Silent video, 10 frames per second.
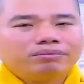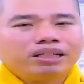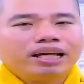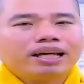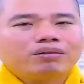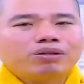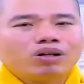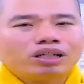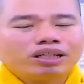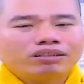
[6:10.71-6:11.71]
mình nghe công
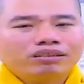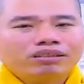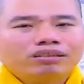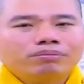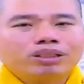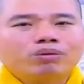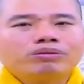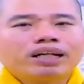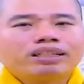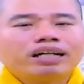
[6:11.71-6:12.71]
đoạn này mình
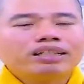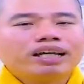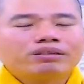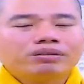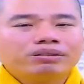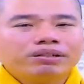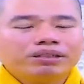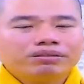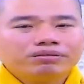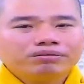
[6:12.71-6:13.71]
cùng nhắc nhở nhau này quý vị